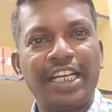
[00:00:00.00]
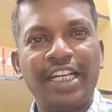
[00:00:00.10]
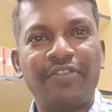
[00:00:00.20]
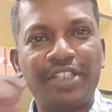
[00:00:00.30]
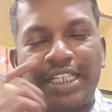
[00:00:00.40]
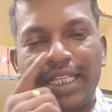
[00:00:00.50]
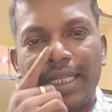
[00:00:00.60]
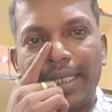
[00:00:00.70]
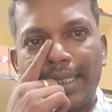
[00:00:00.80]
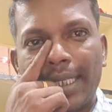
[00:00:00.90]
என்ன
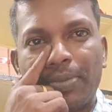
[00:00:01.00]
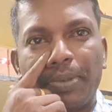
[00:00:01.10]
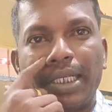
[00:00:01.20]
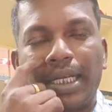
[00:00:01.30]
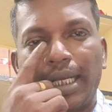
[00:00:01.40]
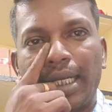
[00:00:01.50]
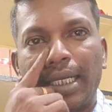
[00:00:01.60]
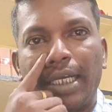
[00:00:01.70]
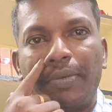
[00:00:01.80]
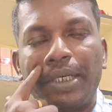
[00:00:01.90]
விஷயத்தை டிஸ்கஸ் பண்ணியிருக்காங்க
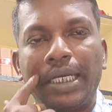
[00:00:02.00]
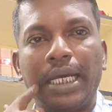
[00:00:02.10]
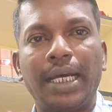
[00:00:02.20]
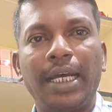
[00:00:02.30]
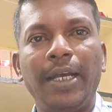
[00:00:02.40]
அப்படின்னா